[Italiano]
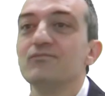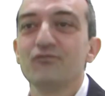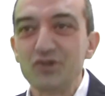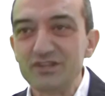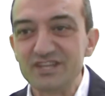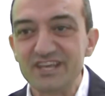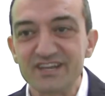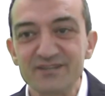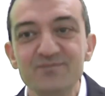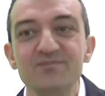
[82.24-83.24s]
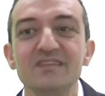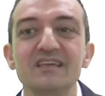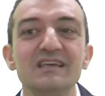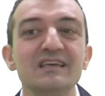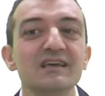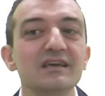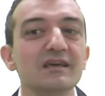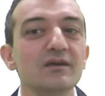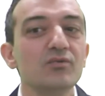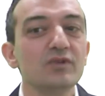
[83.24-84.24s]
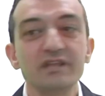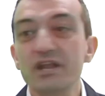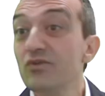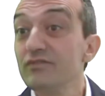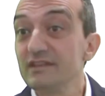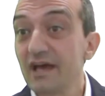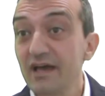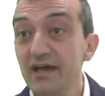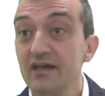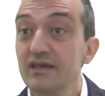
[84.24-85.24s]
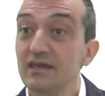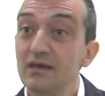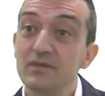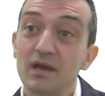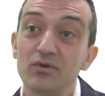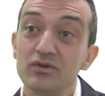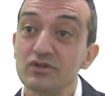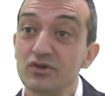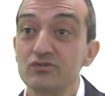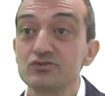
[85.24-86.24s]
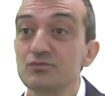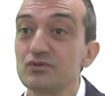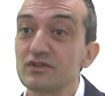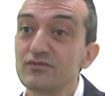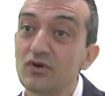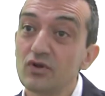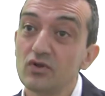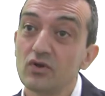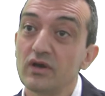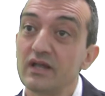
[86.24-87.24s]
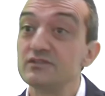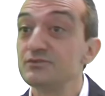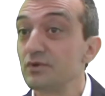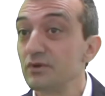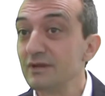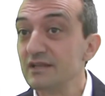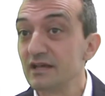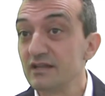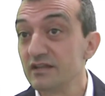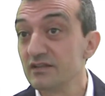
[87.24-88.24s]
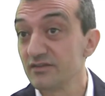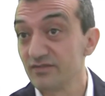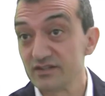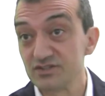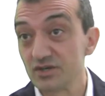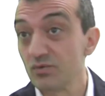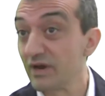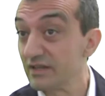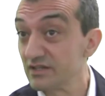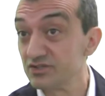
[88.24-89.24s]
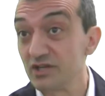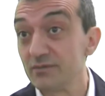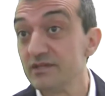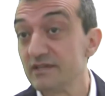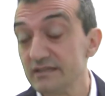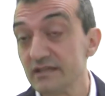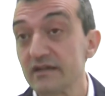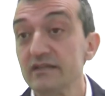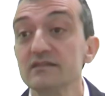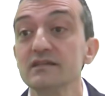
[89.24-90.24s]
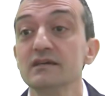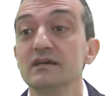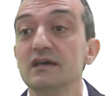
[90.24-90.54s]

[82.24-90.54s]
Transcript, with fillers: Volentieri. Una delle novità che abbiamo all'interno del nostro portafoglio è la disponibilità delle interfacce 40 gigabit Ethernet